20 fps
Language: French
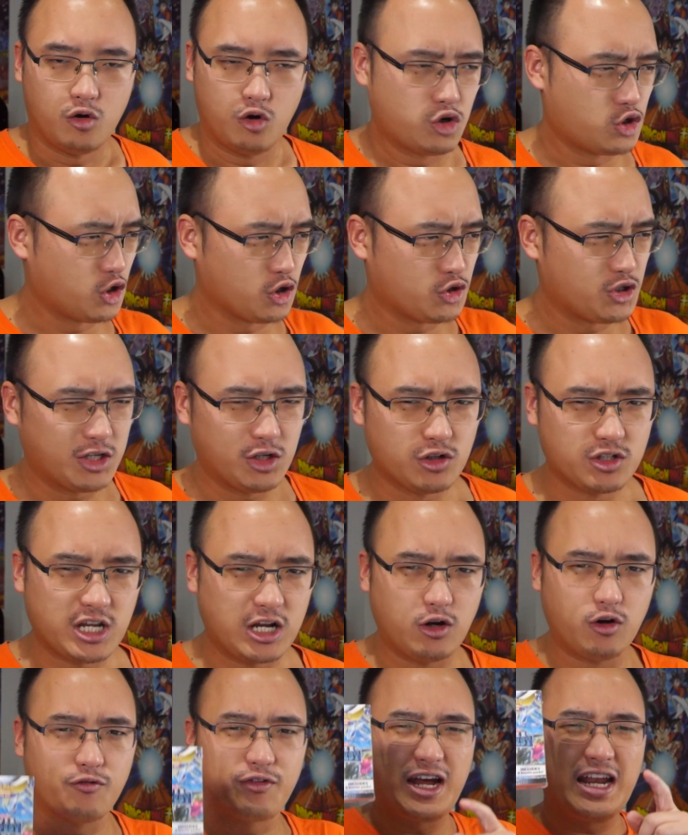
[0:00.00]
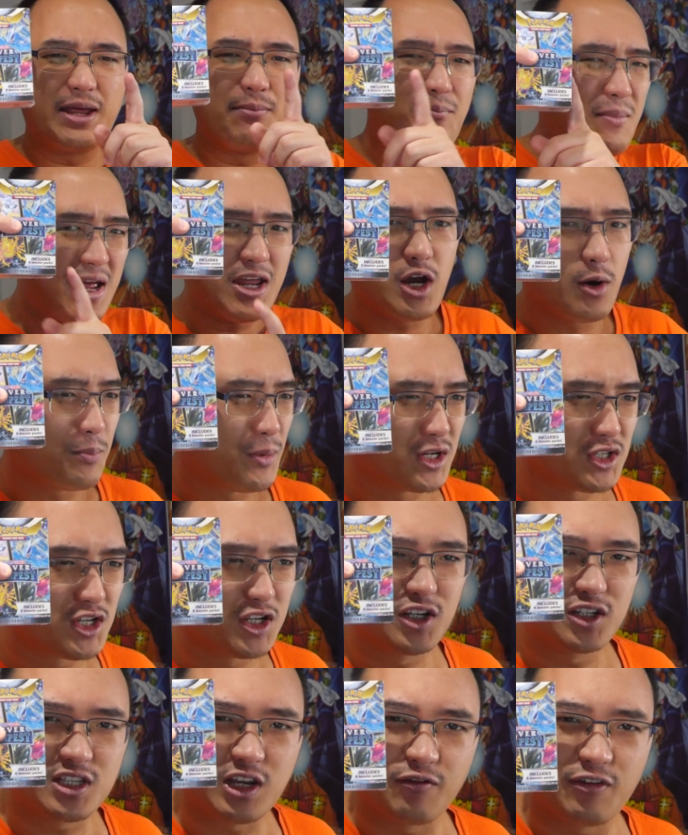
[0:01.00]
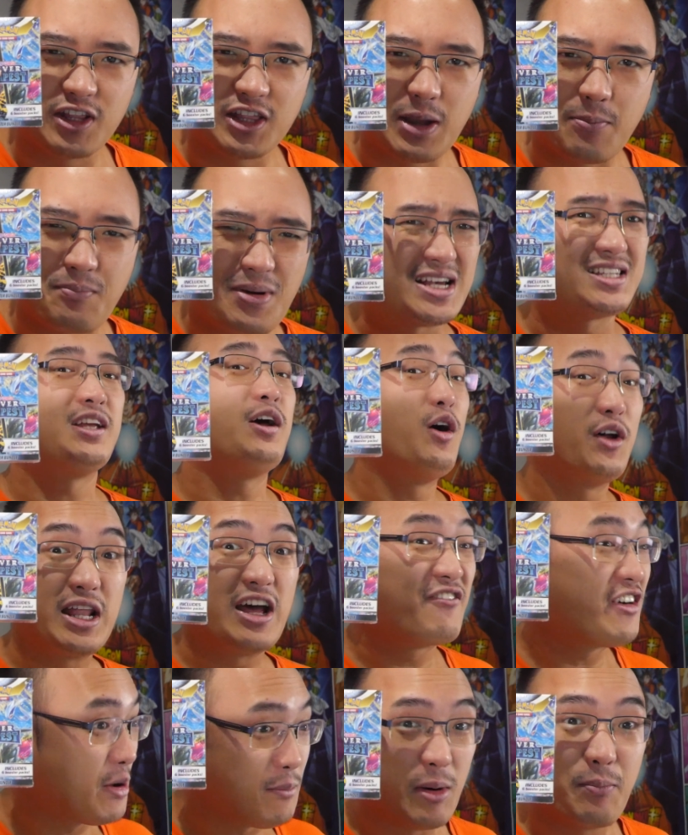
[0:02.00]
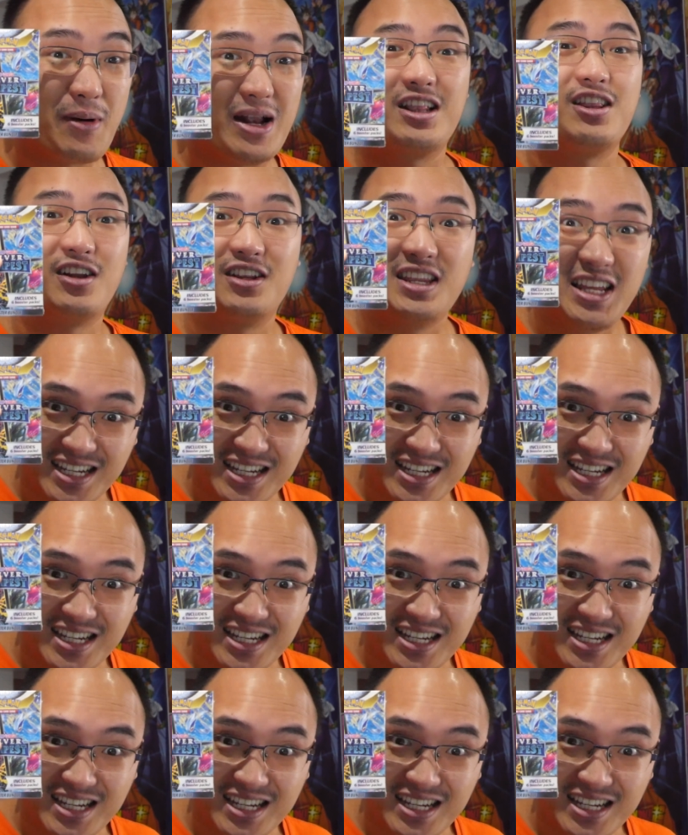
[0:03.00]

Aujourd'hui, nous allons ouvrir les meilleurs produits de Sylvain Tempest. On n'a vraiment pas le temps de